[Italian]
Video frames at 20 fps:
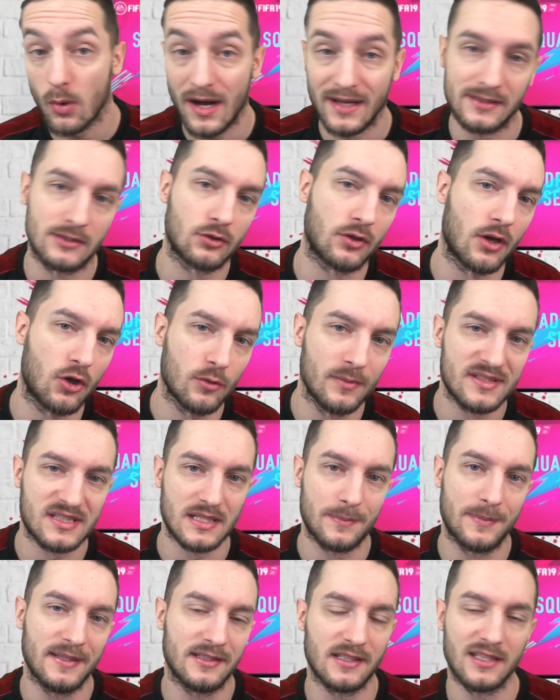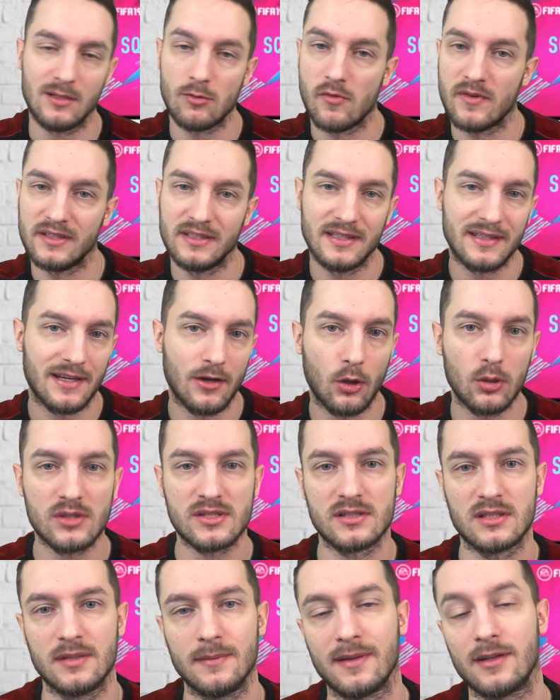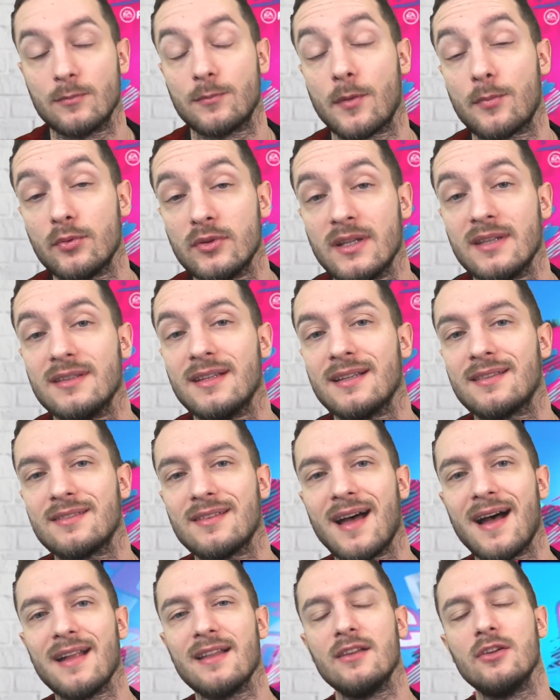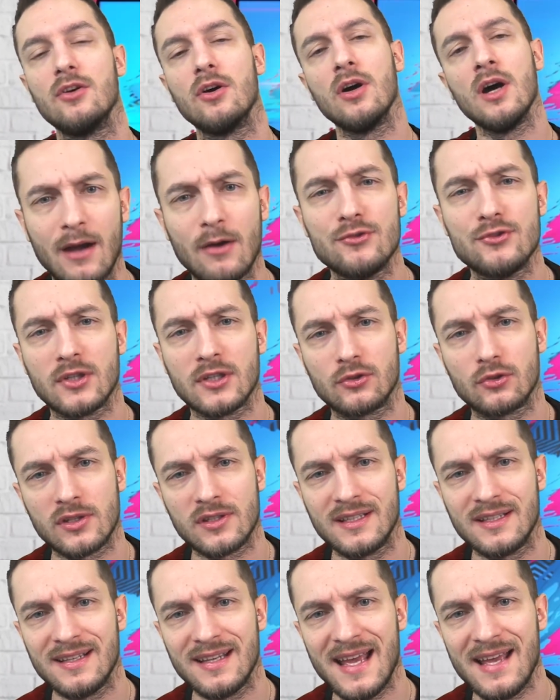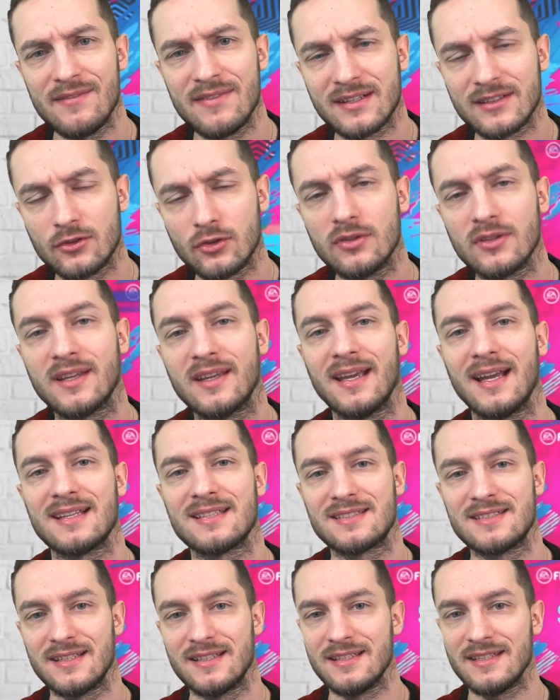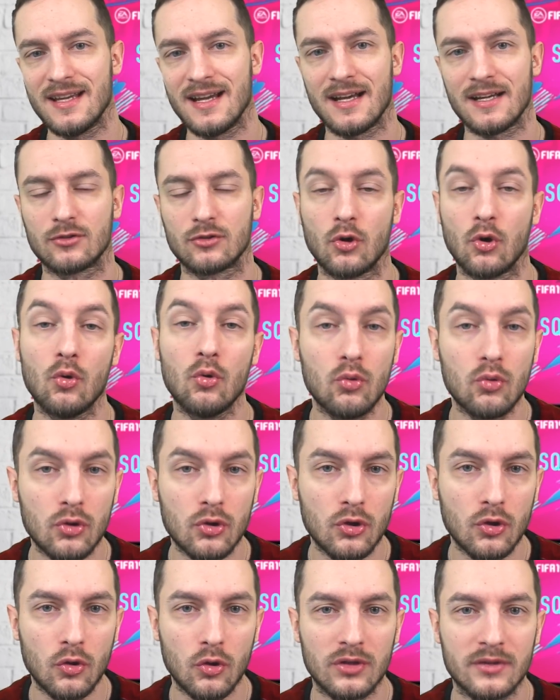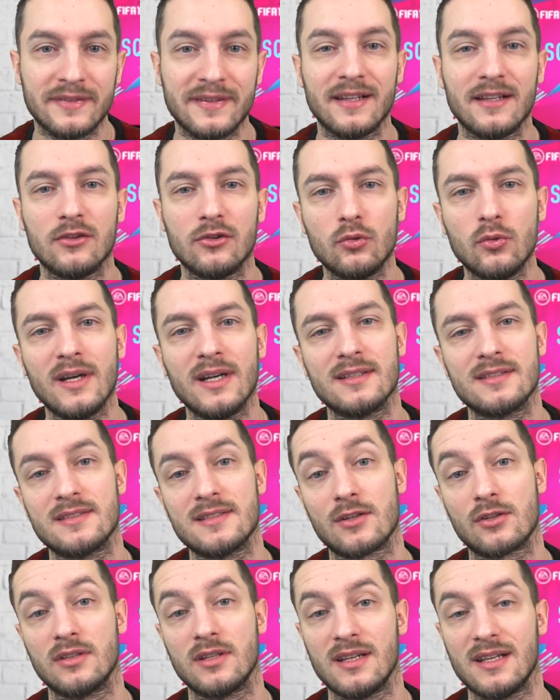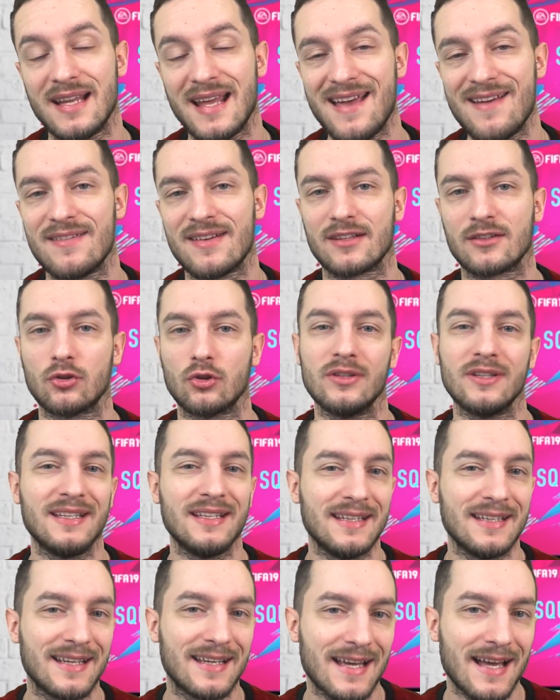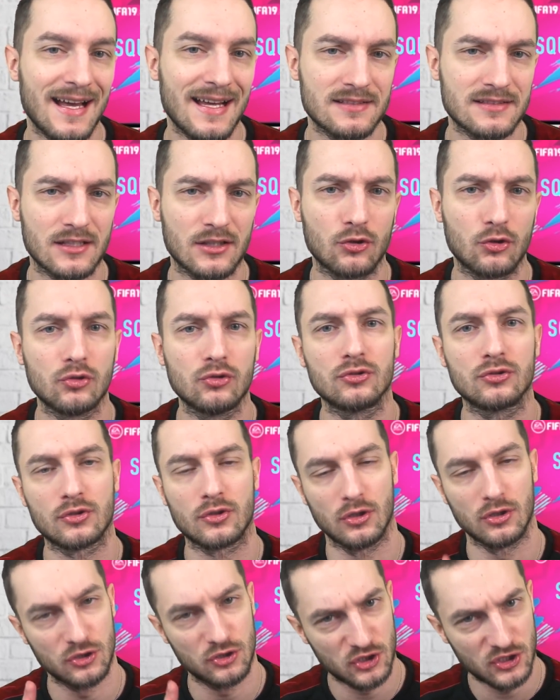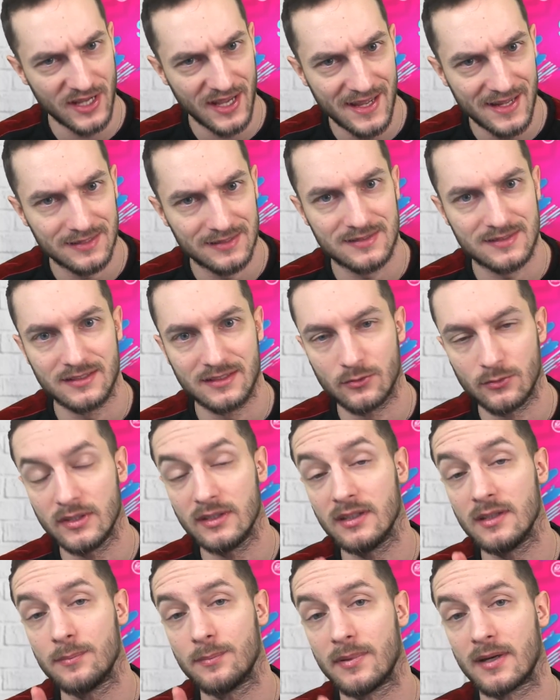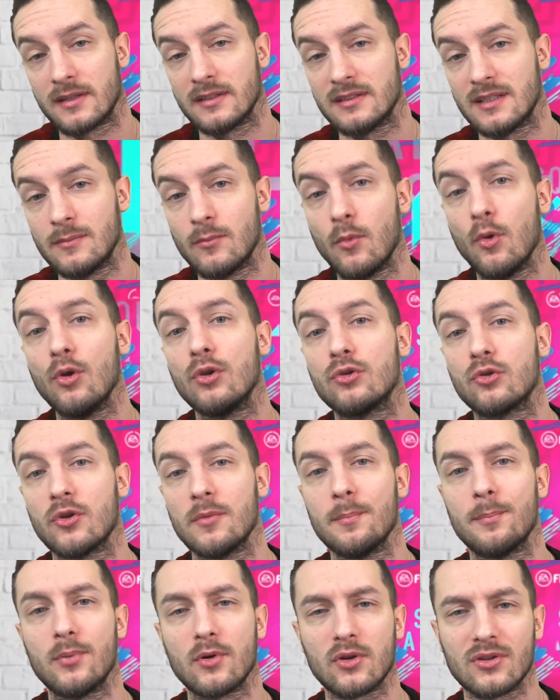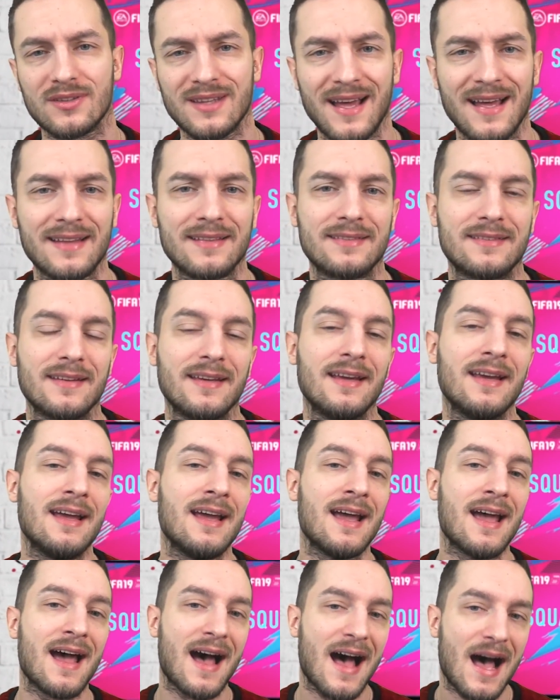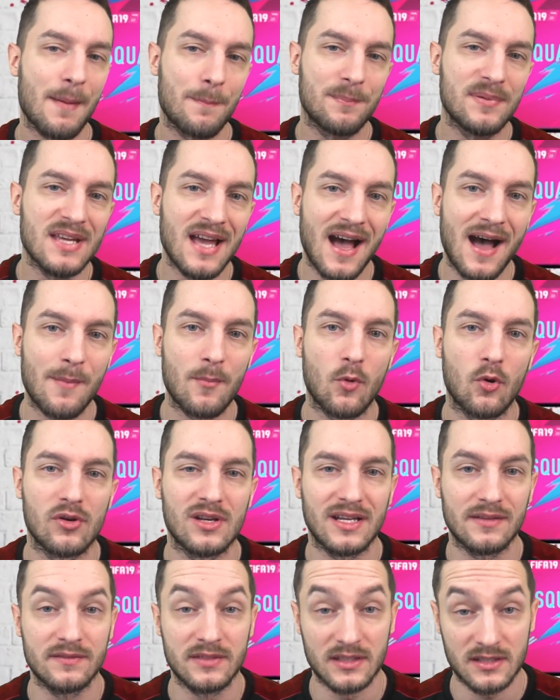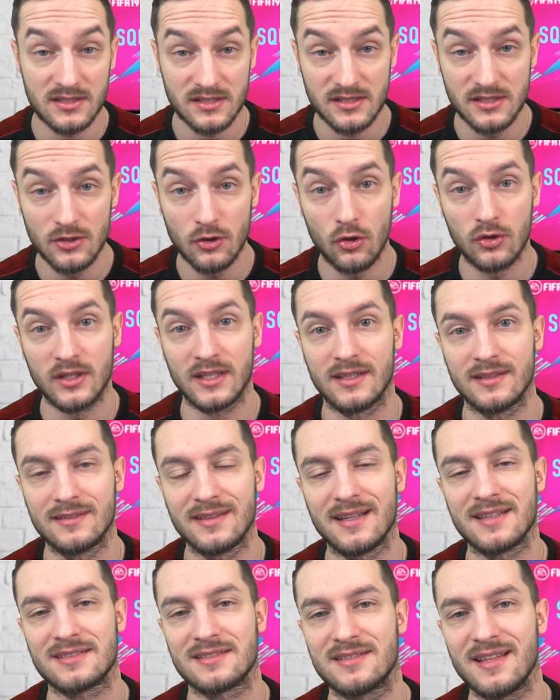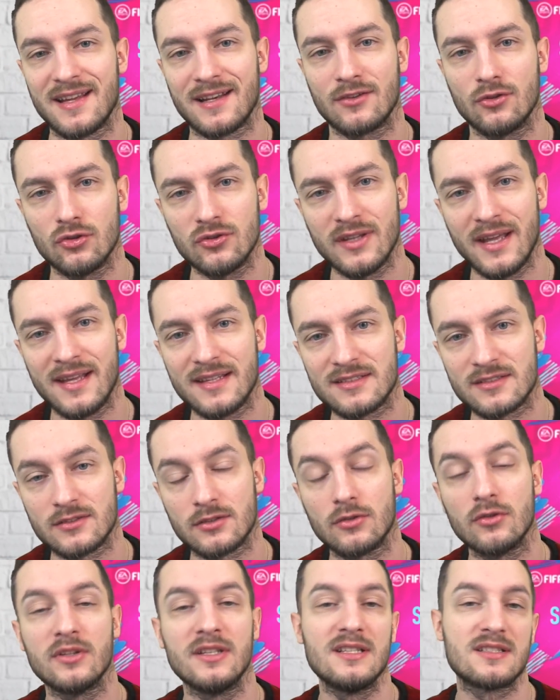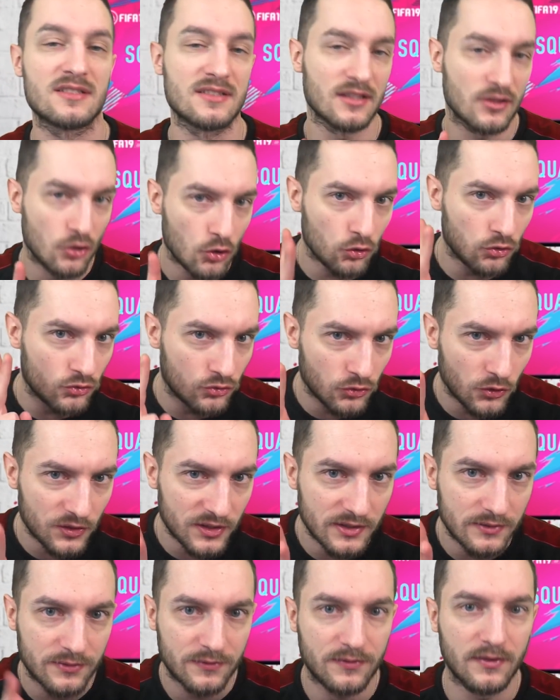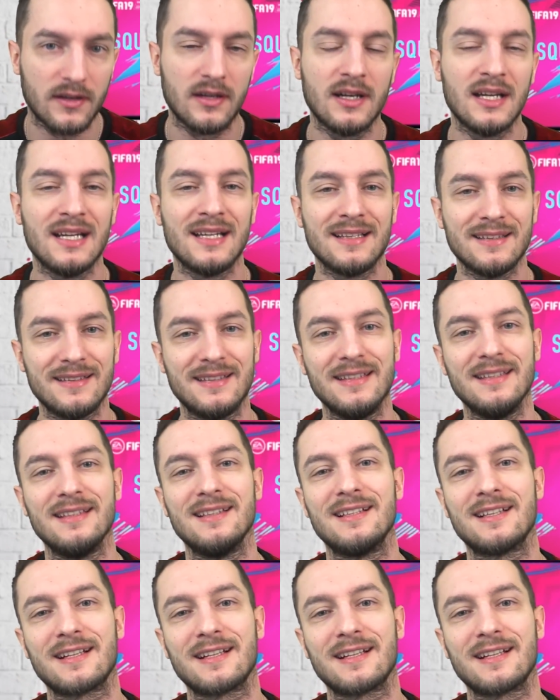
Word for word: quattro, che come sapete andiamo a vedere ogni settimana un po' più nel dettaglio, è un giocatore dell'Everton che ha segnato un gol nel 2-0 dell'Everton in casa contro il Chelsea, quindi parita molto importante abbiamo la versione da esterno destro, il secondo if di